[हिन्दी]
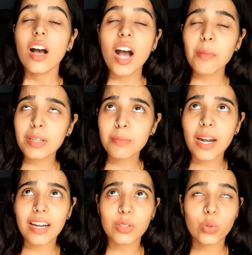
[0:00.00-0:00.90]
हमें
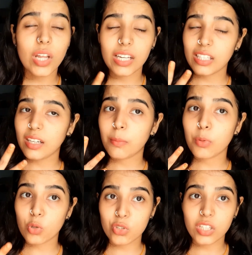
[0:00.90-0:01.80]
ब्रांड को डायरेक्टली
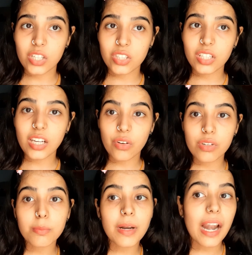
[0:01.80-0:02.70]
अप्रोच करना चाहिए या
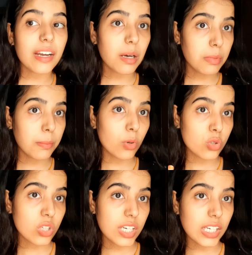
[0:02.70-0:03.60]
फिर ब्रांड हमें
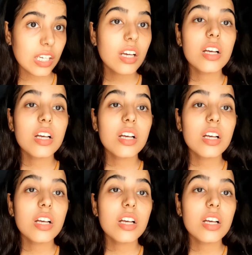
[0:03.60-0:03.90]
अप्रोच करेगी